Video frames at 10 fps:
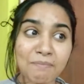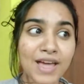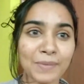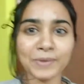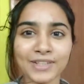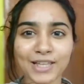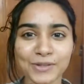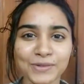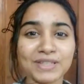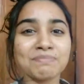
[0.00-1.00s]
मैं आपको
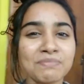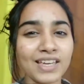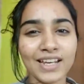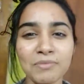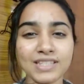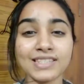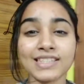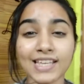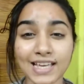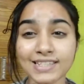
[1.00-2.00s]
बताती हूँ कि मेरा मिस
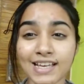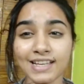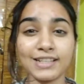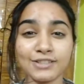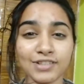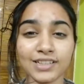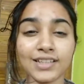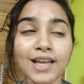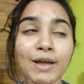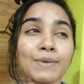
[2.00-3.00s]
कैसा है इस
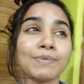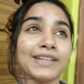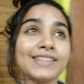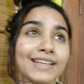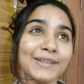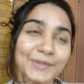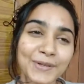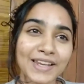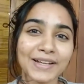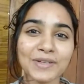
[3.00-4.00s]
वक्त प्लीज़
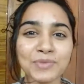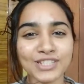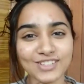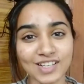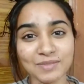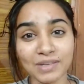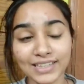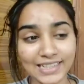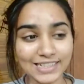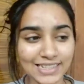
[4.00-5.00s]
इसको लेकर मुझे जज
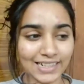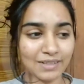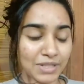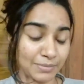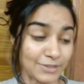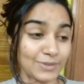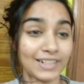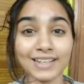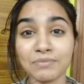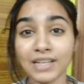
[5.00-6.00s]
मत कीजिएगा मेरे पास
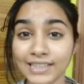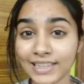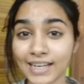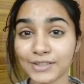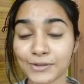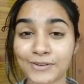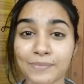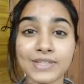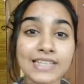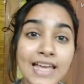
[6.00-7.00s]
उतना टाइम नहीं था इसको
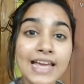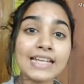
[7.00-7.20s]
वापस